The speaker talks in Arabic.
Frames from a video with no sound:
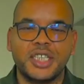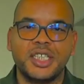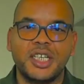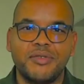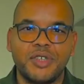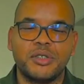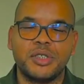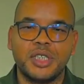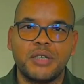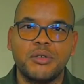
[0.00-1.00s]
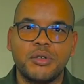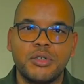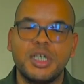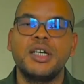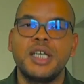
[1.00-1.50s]
ديال الفيروس ديال
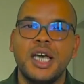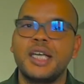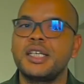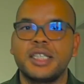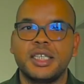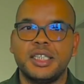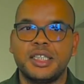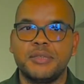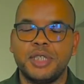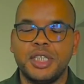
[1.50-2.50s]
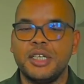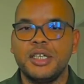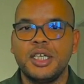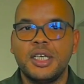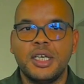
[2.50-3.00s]
كورونا اكيد غادي يتبدل
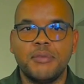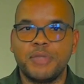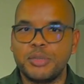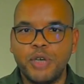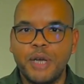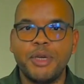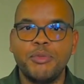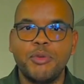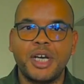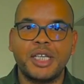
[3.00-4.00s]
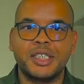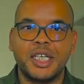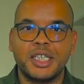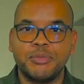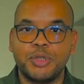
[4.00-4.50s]
مجموعه من
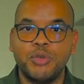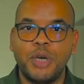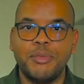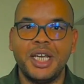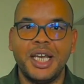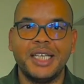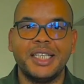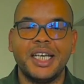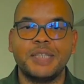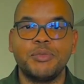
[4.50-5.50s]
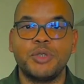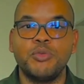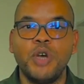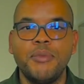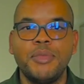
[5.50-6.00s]
الممارسات مجموعه من العادات
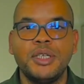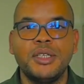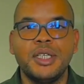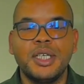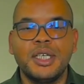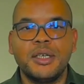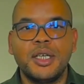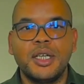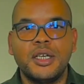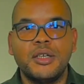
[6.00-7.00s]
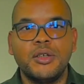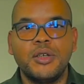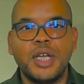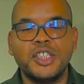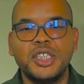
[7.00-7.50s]
مجموعه من آه،
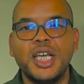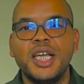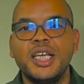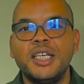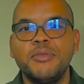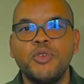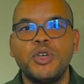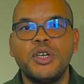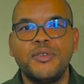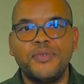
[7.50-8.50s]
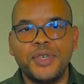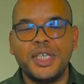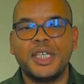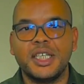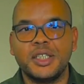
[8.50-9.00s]
الاشياء اللي مولفين
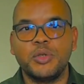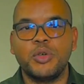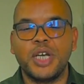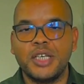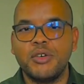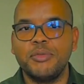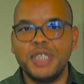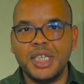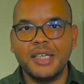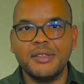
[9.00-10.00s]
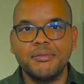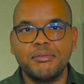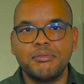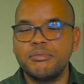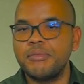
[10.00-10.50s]
كنديروها يوميا
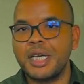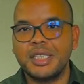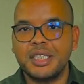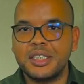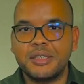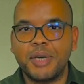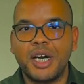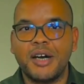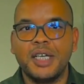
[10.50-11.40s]
ما غاديش تبقى